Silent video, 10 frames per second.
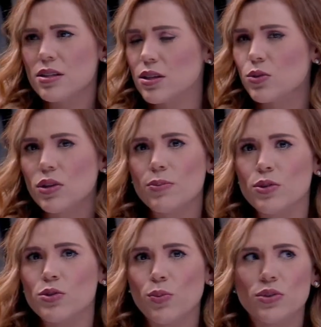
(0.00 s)
sin duda,
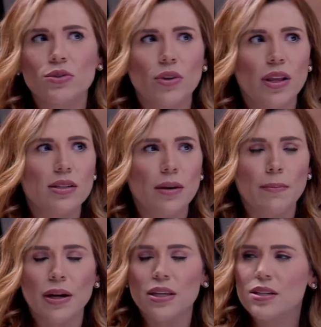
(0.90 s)
por supuesto, todas las
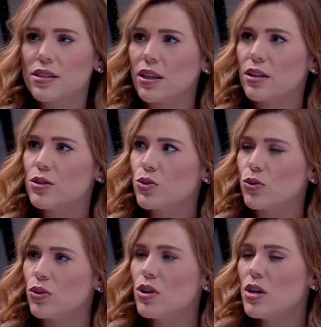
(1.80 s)
campañas tienen
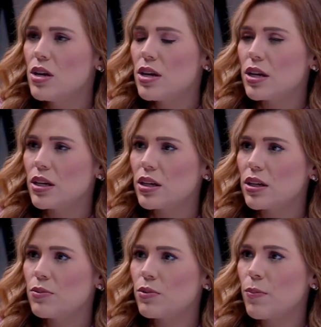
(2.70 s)
su
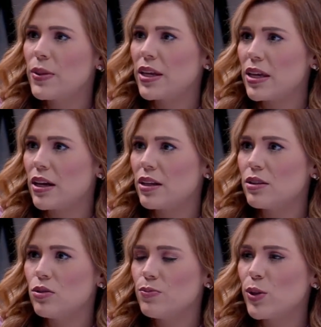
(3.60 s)
eh, complejidad,
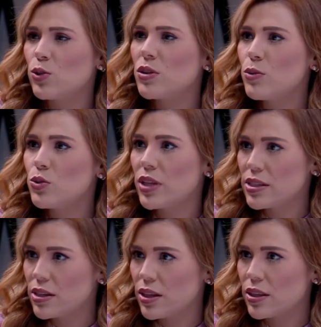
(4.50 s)
¿no? Pero tuvimos un
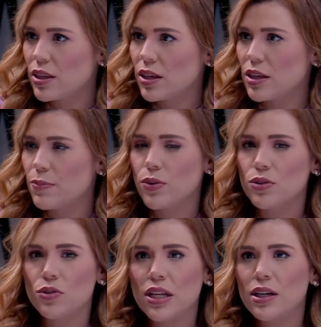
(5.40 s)
excelente equipo.
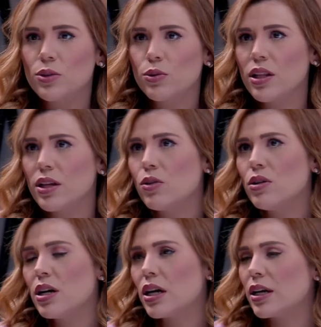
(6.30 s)
¿Yo qué lectura le
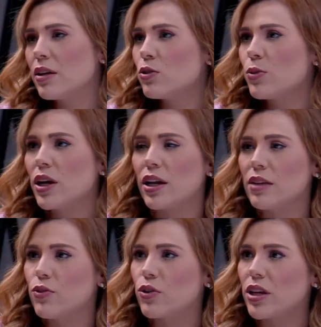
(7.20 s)
doy a que los
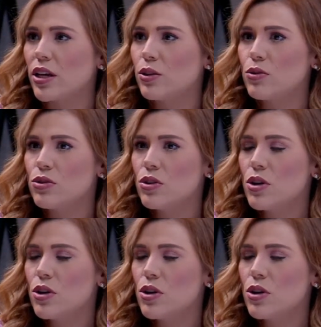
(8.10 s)
bajacalifornianos